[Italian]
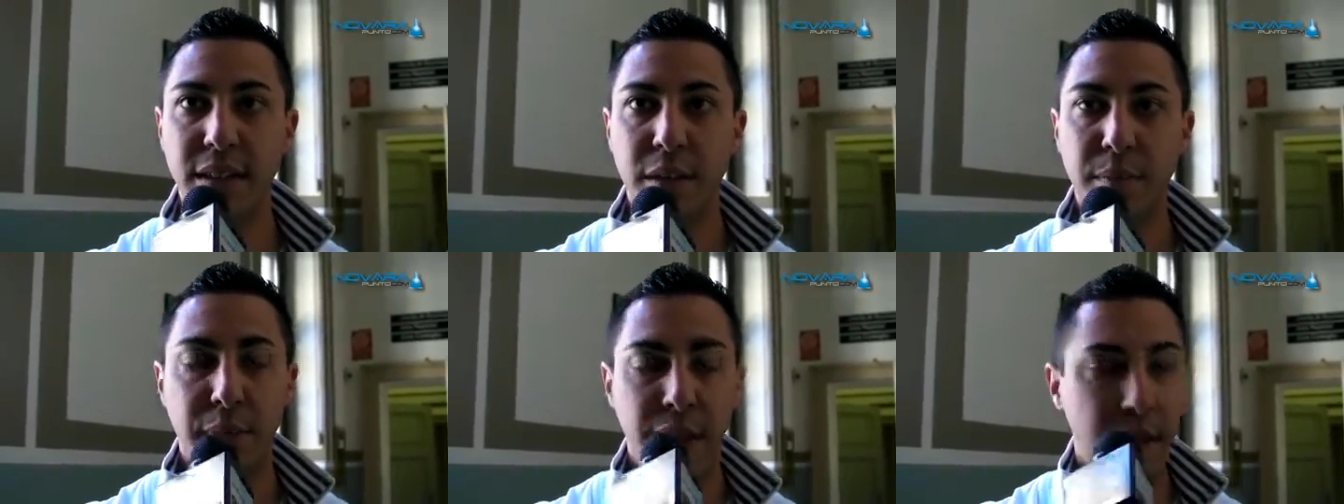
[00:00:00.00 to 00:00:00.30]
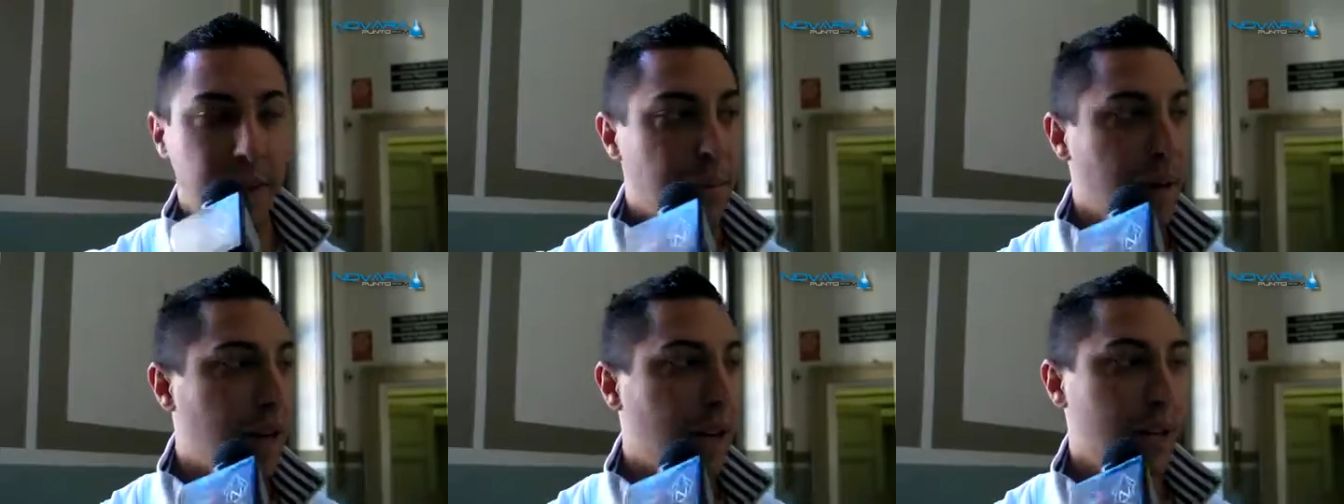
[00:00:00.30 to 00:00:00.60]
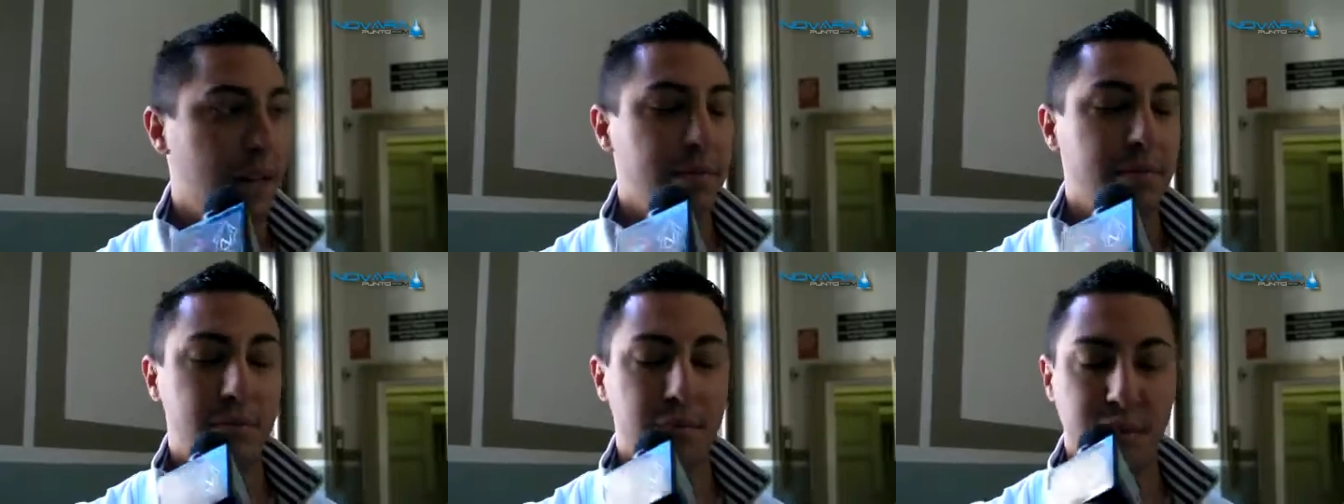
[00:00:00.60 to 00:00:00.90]
Prima
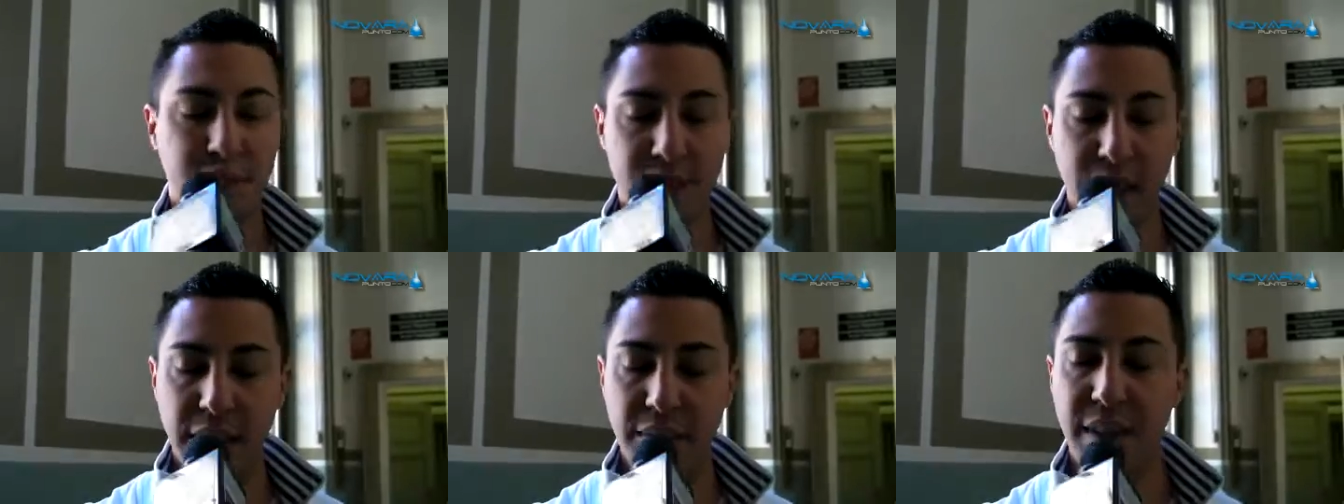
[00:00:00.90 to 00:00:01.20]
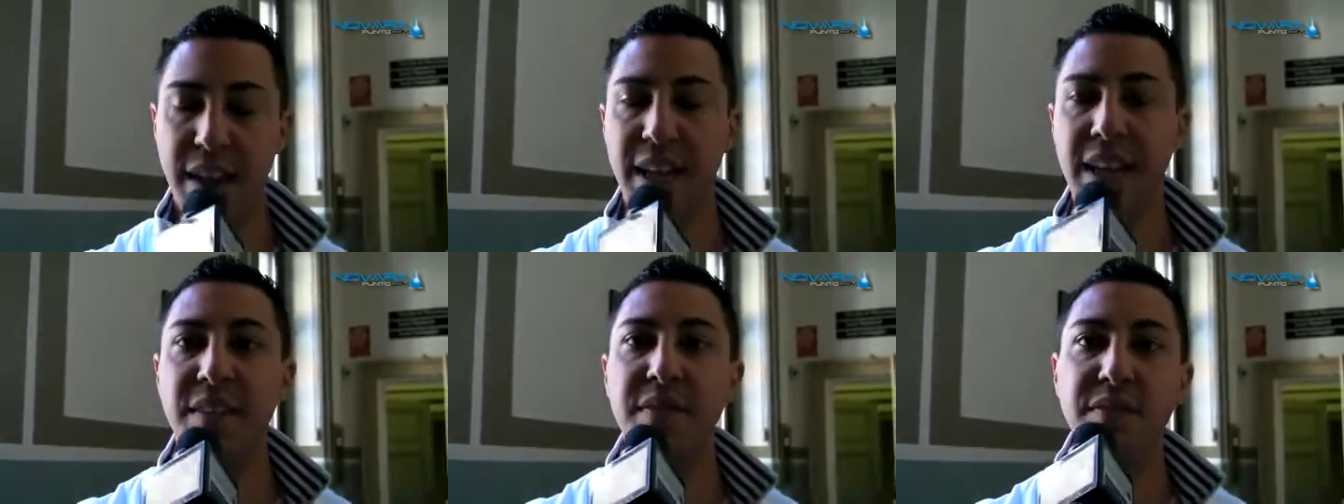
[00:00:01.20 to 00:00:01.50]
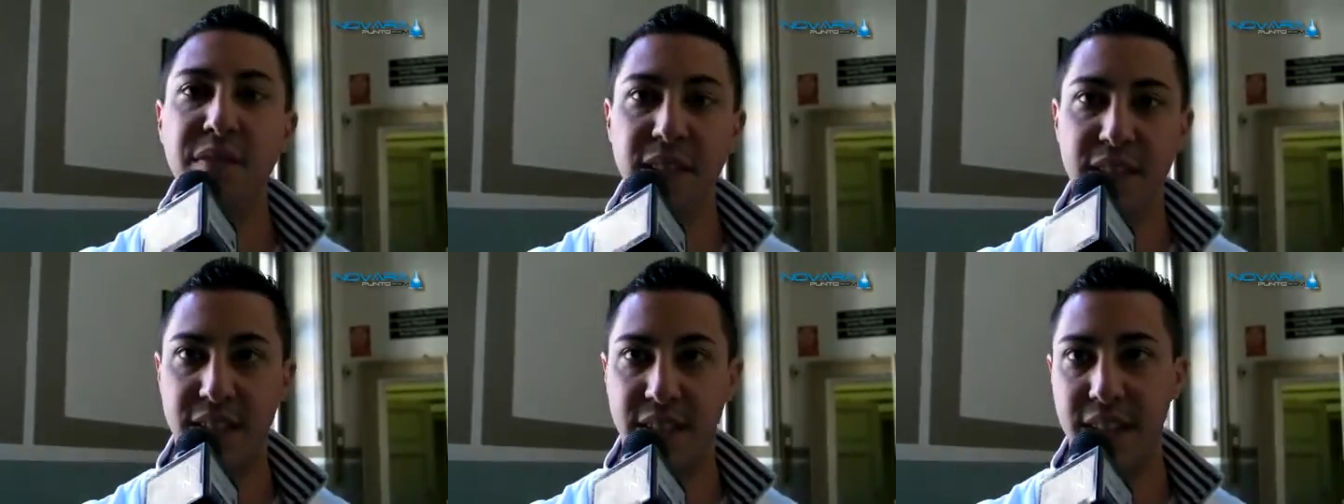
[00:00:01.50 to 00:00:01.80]
si deve
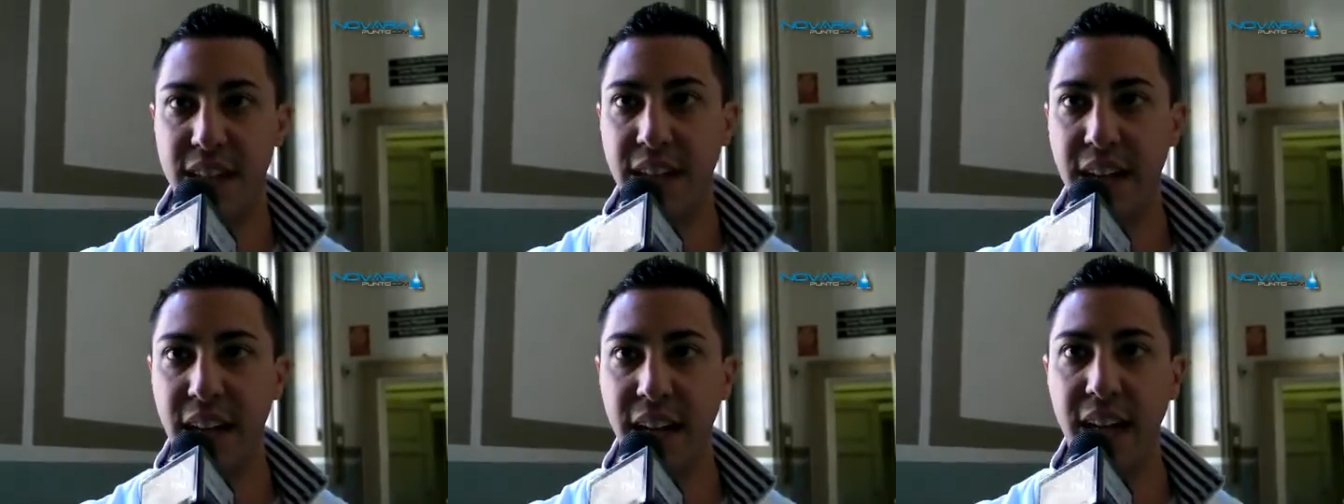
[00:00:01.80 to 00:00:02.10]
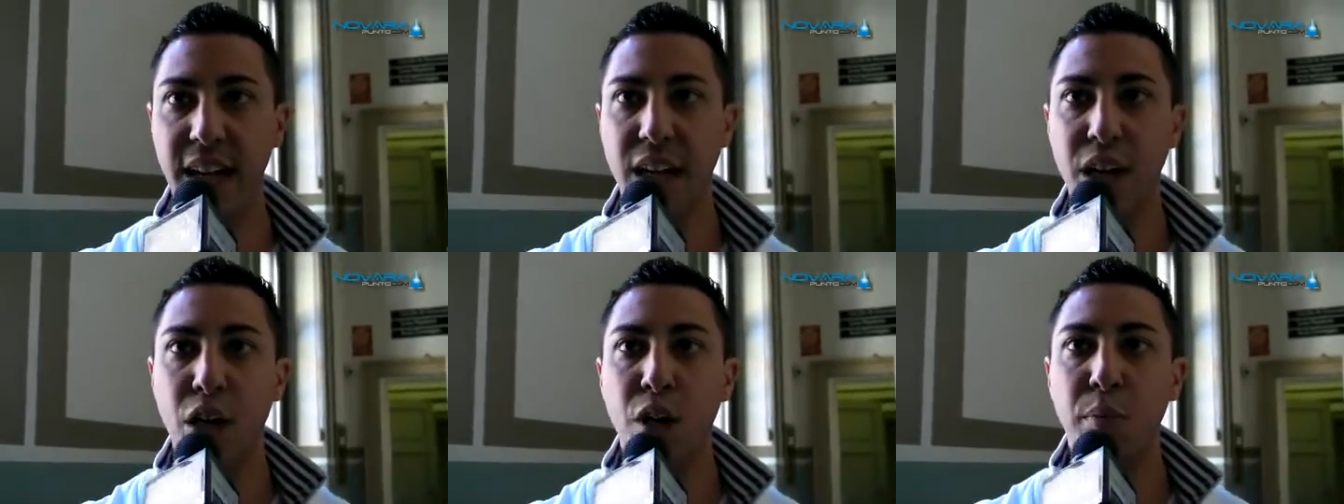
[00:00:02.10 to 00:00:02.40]
investire,